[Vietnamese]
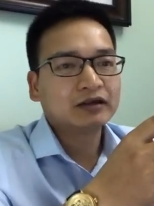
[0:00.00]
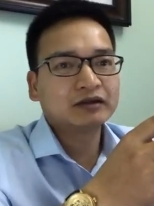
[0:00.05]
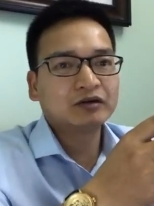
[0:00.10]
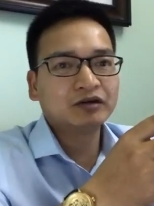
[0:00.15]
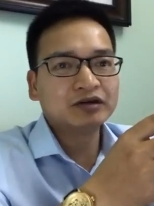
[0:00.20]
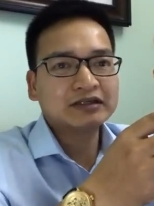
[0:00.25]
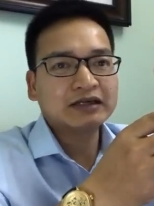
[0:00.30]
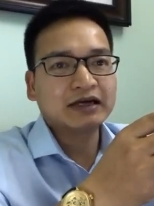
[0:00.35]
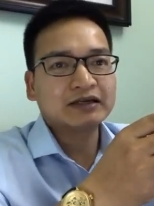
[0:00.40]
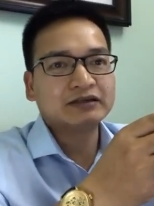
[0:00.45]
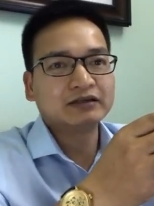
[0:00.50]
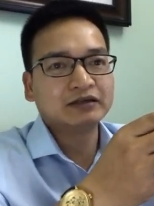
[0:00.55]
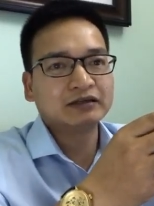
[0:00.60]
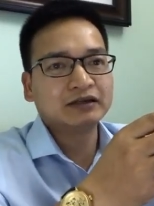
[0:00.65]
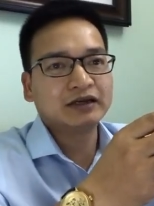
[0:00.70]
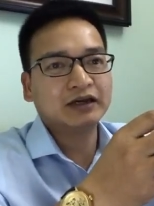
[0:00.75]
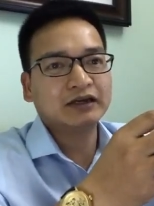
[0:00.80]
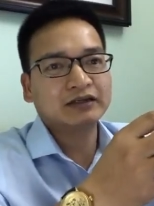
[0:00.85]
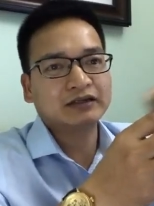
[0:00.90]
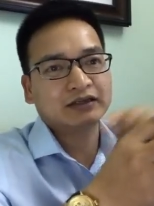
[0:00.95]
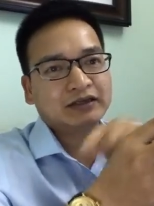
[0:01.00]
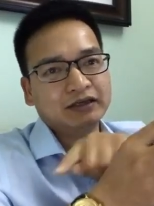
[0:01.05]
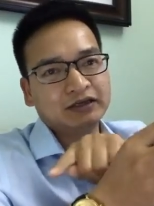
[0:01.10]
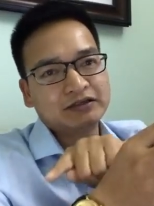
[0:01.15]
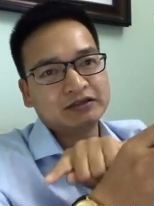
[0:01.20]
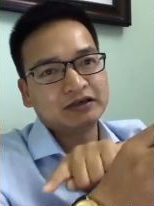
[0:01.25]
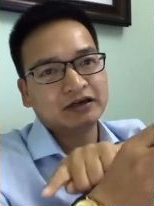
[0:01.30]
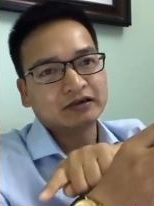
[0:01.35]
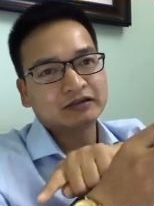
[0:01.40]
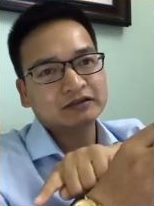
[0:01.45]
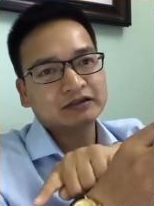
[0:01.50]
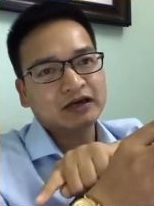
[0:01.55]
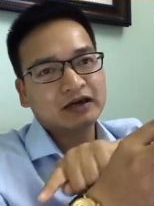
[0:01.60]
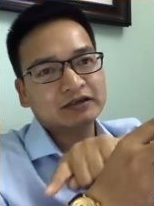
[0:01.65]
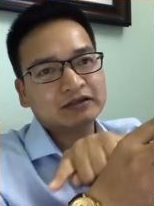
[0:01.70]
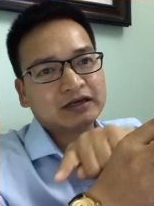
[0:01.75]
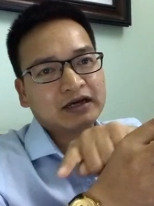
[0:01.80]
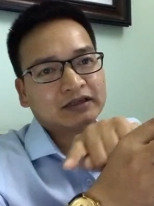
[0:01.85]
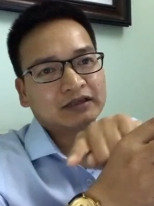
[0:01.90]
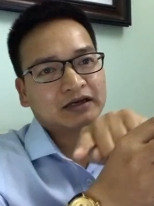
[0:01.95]
tôi giả sử như này thị trường
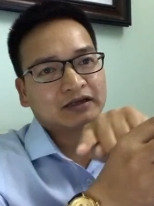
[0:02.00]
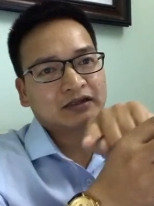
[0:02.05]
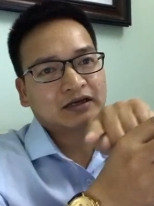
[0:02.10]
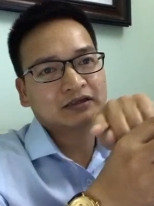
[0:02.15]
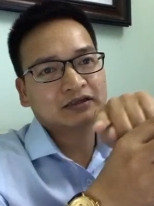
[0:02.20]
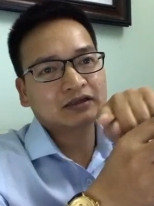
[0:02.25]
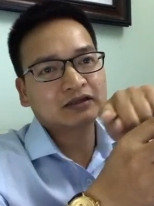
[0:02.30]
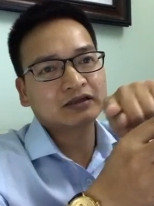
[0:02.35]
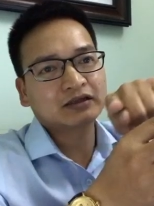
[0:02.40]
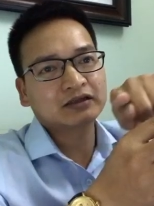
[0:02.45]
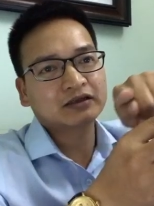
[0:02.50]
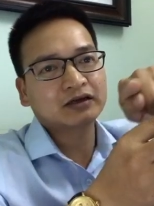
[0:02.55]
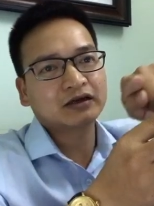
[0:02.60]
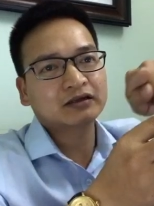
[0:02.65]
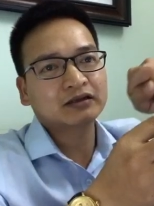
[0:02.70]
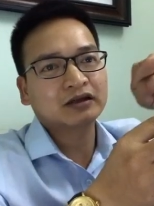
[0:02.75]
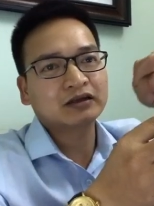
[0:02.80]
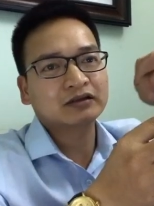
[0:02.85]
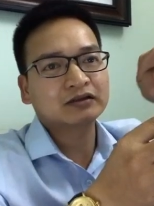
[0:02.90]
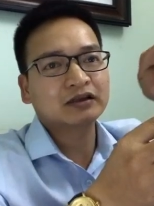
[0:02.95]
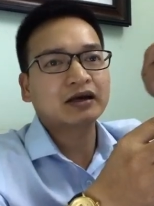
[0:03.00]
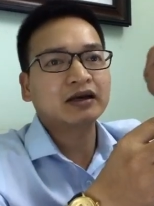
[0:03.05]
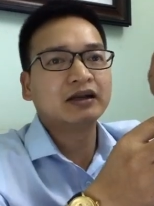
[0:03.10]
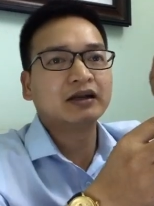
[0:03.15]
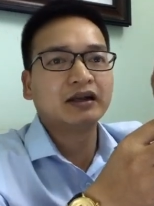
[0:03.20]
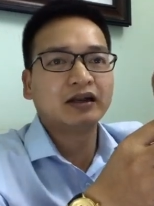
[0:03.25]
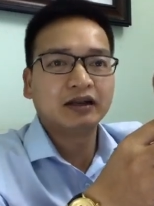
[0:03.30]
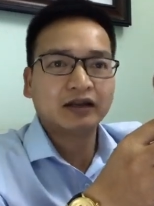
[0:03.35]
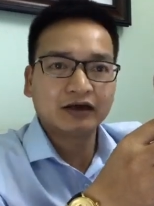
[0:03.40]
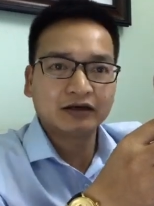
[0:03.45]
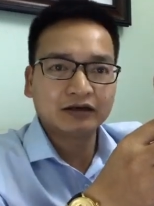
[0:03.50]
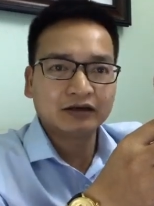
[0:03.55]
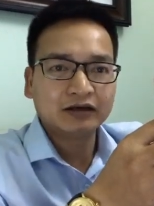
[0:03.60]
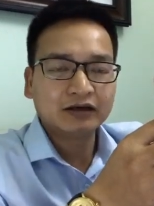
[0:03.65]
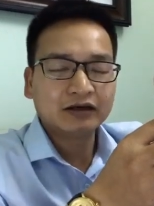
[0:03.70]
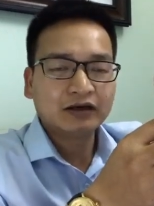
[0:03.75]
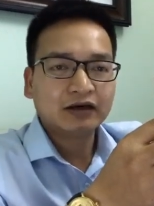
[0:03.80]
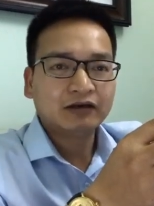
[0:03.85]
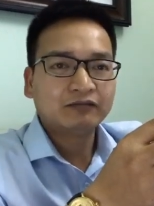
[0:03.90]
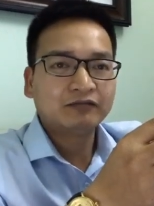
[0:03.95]
tăng giá tăng tăng tăng tăng tăng tăng, tăng lên đến đây
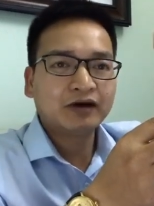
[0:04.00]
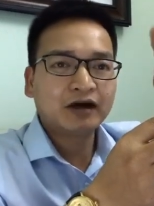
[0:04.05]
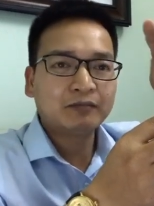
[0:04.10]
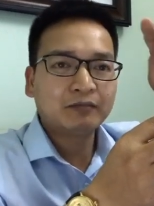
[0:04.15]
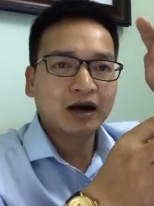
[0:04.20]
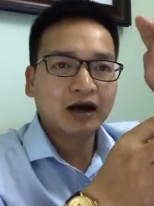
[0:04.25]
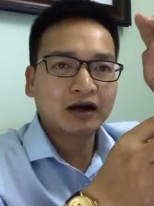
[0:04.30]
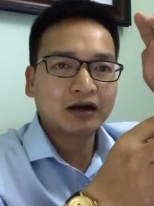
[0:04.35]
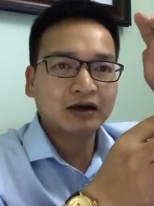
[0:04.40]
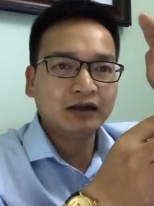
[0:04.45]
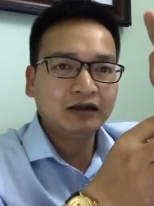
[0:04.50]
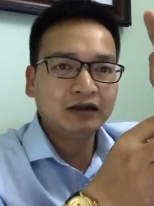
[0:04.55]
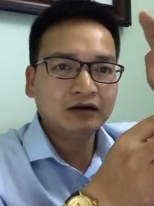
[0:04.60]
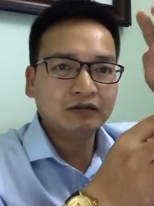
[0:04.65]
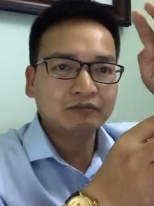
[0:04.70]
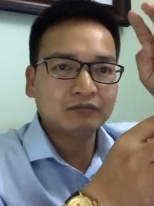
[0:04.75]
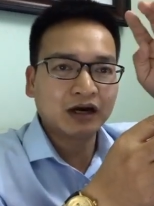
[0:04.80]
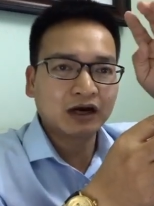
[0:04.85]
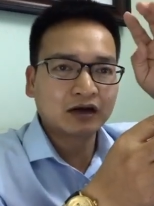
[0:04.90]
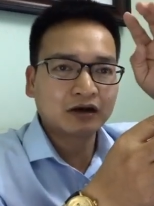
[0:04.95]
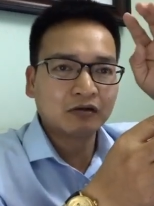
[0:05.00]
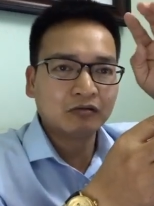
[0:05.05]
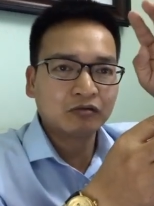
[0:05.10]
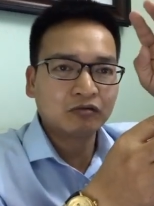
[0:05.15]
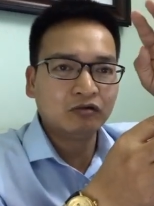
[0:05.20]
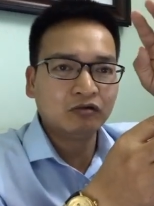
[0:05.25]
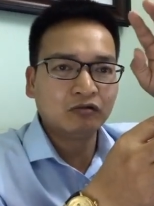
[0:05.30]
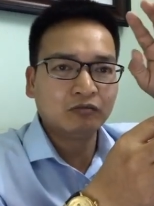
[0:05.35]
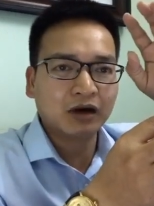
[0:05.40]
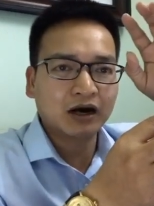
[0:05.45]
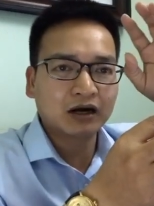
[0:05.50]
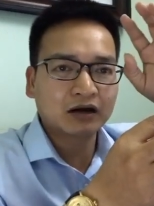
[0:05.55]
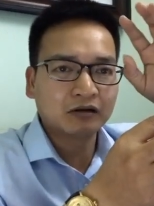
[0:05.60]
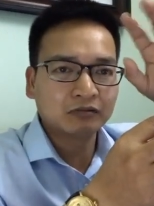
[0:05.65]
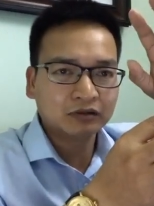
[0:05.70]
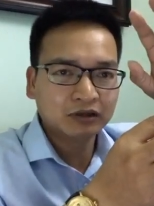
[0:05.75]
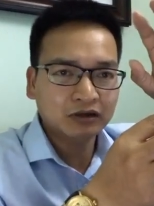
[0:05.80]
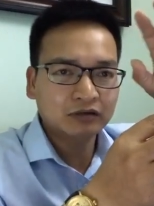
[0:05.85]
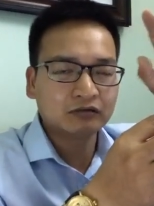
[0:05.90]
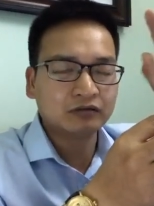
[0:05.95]
và bằng kiến thức bằng công cụ bằng
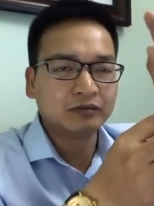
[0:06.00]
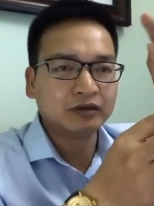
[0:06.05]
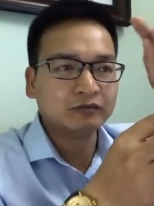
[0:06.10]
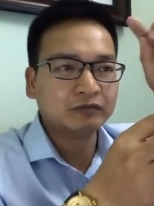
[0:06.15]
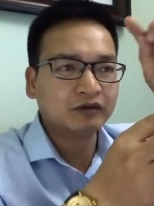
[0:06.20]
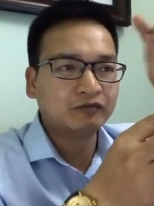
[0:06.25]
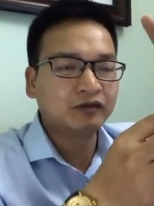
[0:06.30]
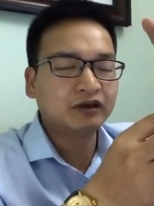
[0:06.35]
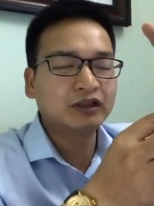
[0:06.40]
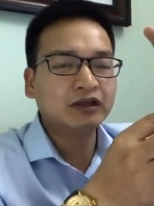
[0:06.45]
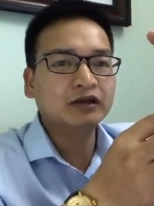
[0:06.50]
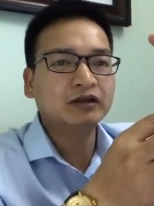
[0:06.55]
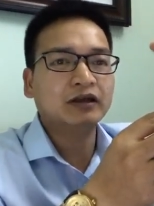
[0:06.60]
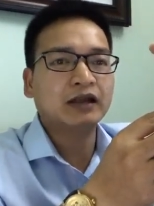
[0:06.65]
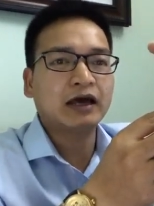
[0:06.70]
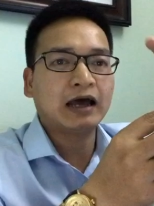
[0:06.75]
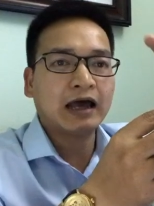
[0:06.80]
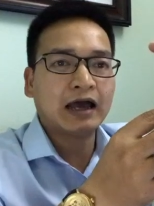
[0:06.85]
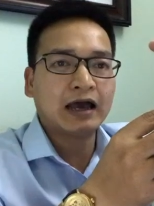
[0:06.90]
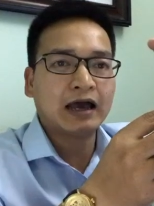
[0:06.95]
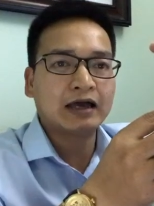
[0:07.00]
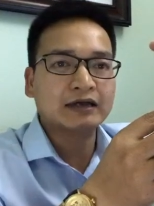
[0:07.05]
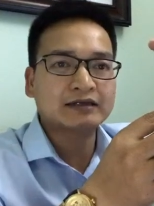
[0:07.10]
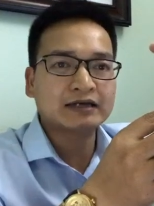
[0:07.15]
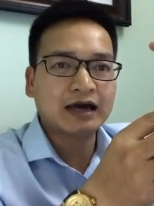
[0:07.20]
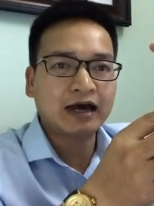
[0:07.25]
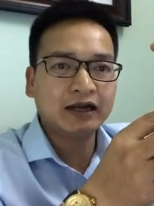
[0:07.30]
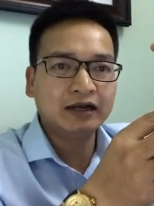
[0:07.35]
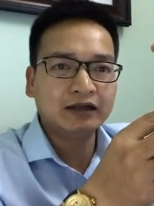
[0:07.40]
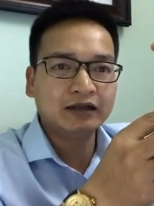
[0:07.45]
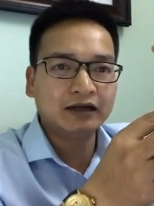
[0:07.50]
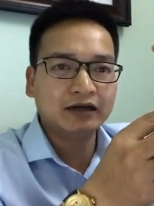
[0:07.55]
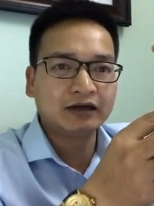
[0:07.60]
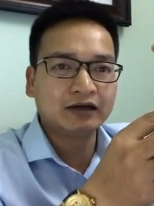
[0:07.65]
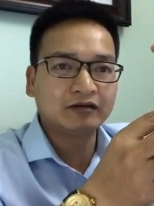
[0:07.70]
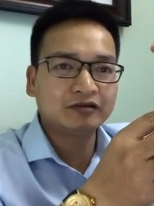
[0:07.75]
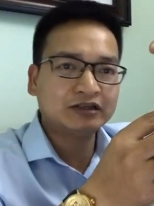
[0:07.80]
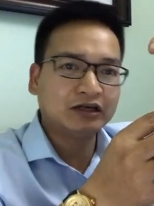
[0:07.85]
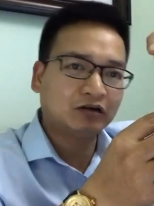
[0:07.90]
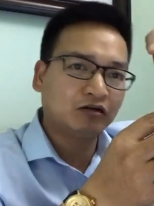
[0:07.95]
công thức của mình mình phân tích là à giá đến đây
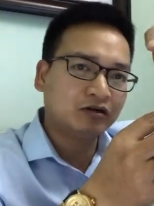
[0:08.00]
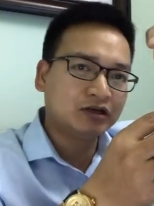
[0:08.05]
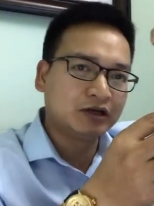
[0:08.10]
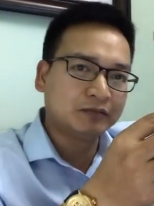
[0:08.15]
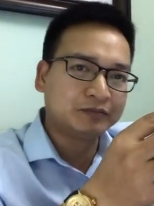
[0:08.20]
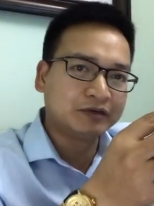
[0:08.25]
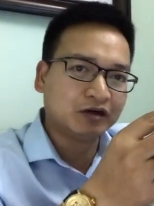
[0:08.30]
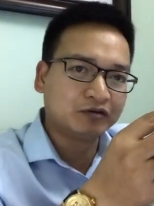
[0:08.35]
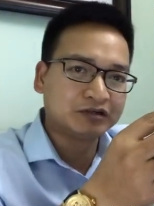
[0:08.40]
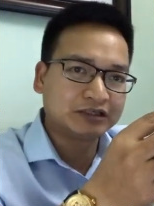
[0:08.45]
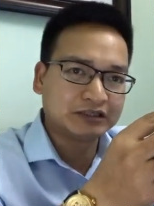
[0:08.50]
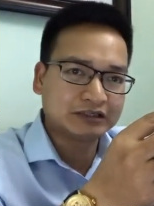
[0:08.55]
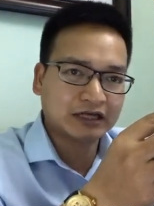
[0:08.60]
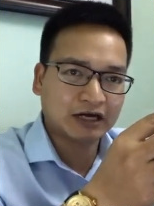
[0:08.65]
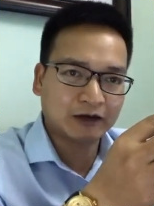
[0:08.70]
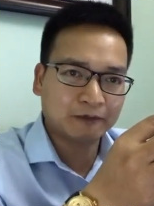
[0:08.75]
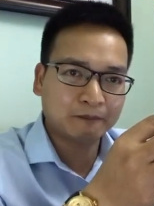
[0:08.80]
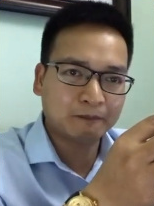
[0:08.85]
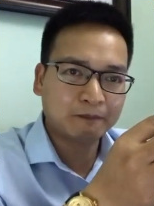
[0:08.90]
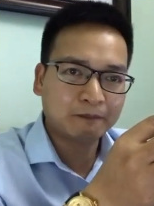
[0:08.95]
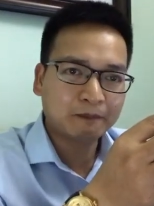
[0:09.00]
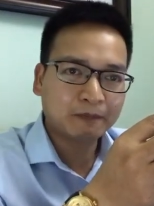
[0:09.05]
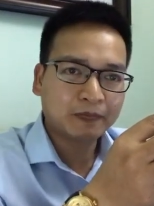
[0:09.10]
nó sẽ có nhịp điều chỉnh giảm